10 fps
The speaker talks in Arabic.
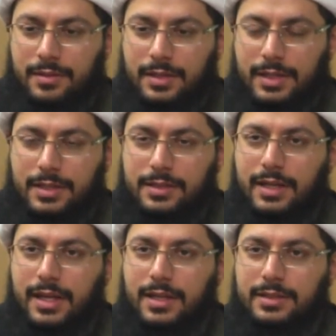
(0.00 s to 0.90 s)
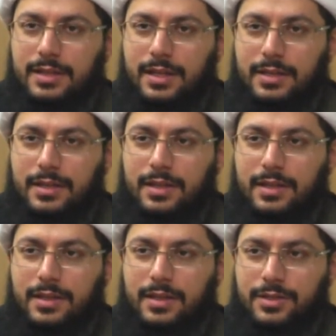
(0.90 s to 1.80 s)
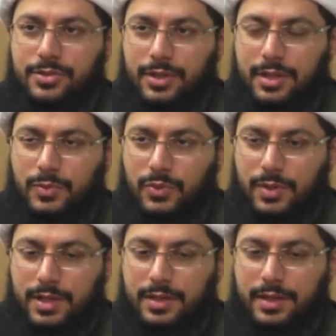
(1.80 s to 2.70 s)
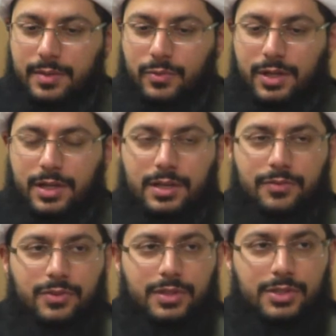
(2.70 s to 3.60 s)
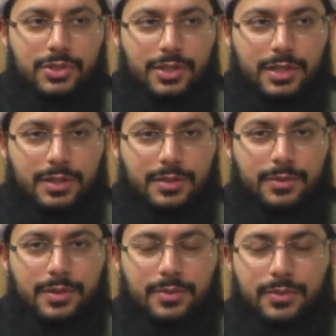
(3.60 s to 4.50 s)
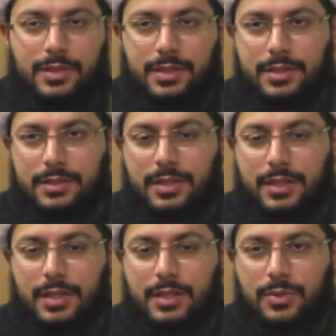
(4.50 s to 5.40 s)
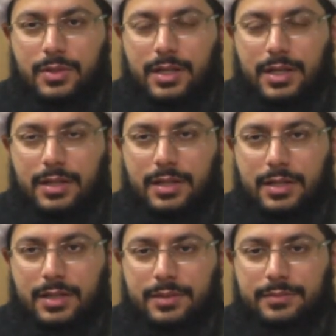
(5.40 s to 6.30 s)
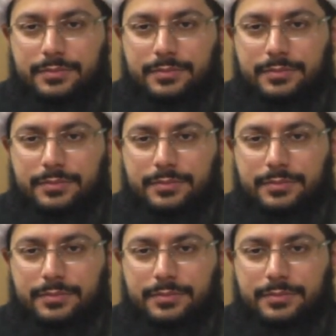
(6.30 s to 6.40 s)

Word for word: الآن دع عنك أن هذا إجرام واضح مخالف للشرع وهو دليل على